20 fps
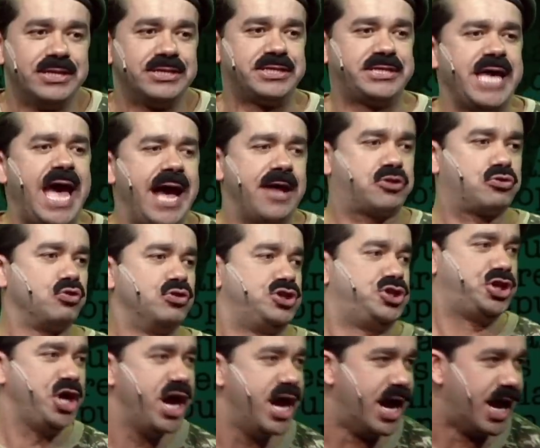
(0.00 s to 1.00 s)
Certo
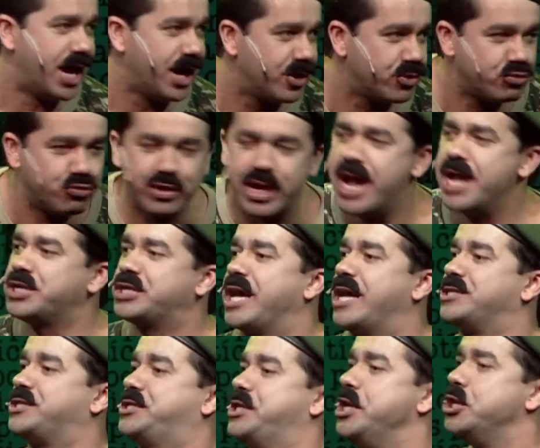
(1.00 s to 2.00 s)
dia, durante
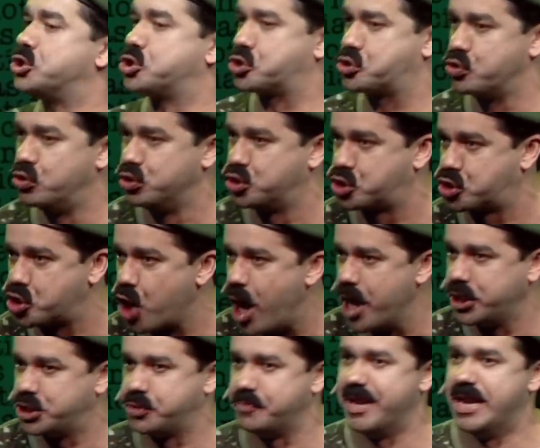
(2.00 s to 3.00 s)
as
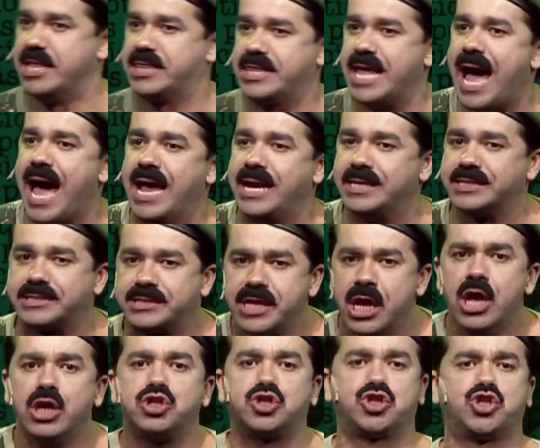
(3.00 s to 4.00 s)
instruções militares,
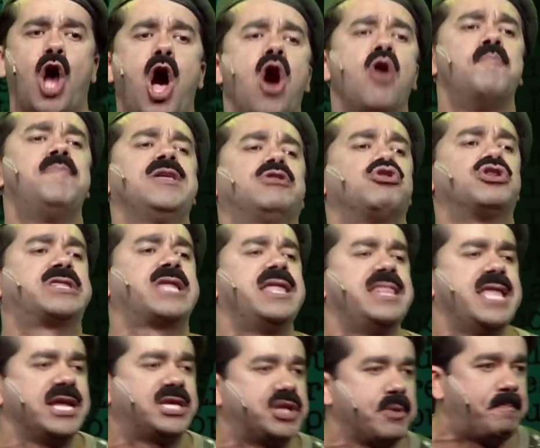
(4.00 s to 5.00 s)
soube do
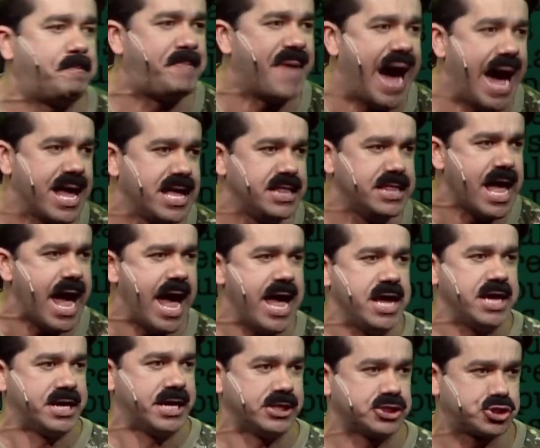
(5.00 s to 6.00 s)
tenente
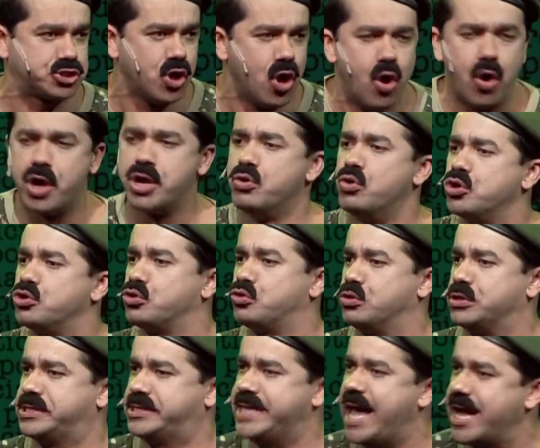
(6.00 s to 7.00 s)
Paineiras, oriundo
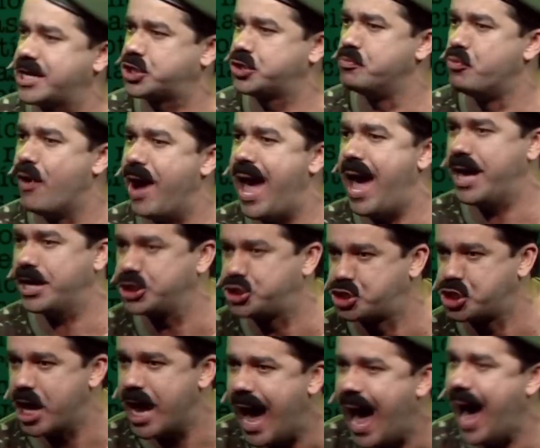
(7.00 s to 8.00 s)
do 7
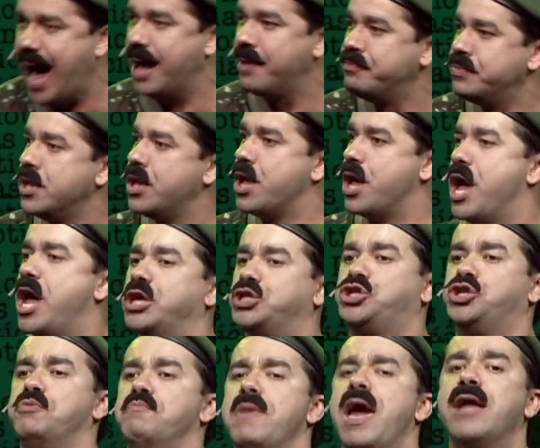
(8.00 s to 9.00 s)
RGA,
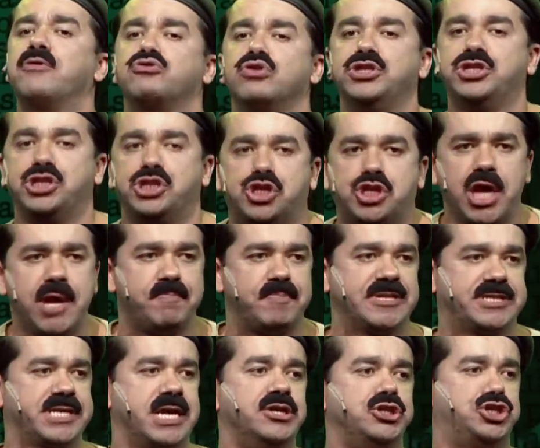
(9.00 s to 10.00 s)
Regimento de
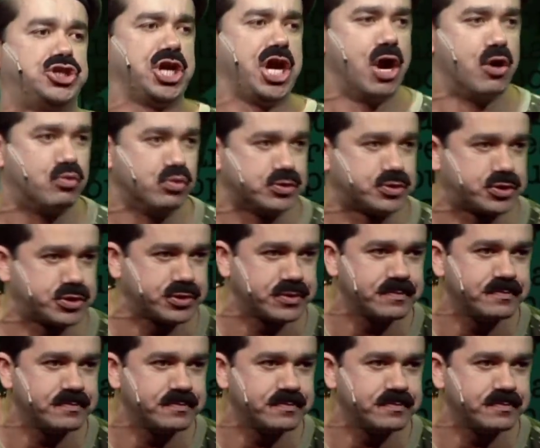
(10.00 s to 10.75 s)
Jipes Antigos,